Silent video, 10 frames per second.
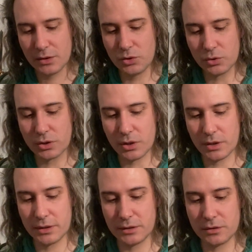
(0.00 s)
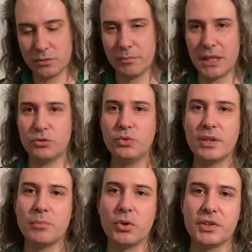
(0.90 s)
Donc, bah, tous
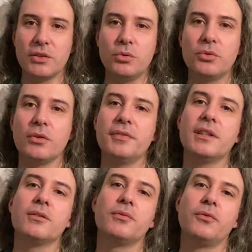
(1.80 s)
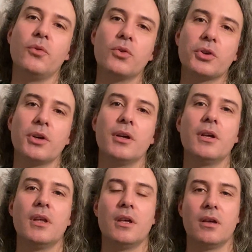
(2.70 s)
ces processus, en fait, font que
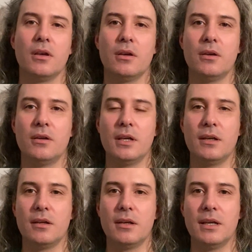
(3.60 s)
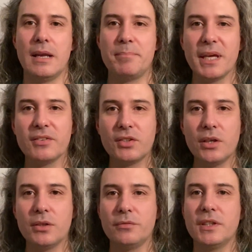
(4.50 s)
la,
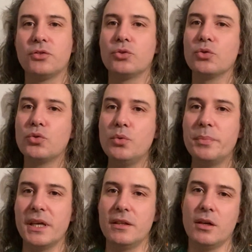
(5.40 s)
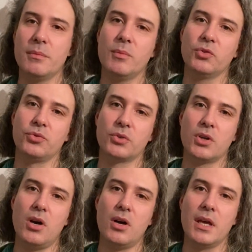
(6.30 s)
personne, en fait, se coupe énormément de son
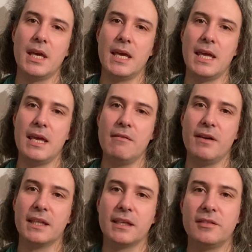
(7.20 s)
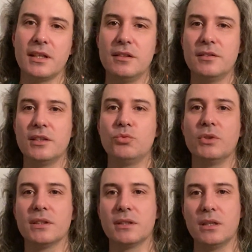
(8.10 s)
corps et va cristalliser
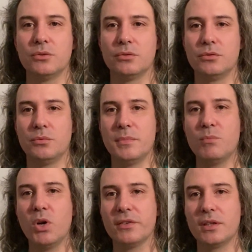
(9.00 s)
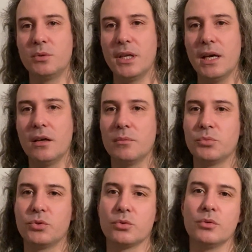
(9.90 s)
tout un tas de, mémoires cellulaires, hein,
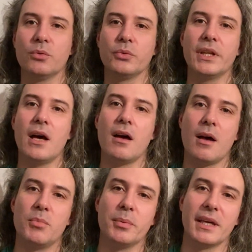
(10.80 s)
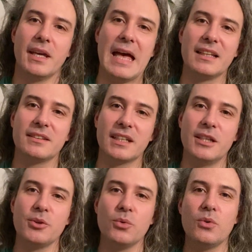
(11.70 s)
puisqu'on a à peu près un
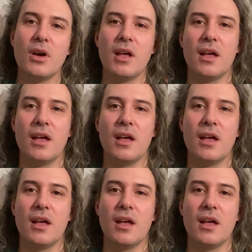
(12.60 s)
trillion,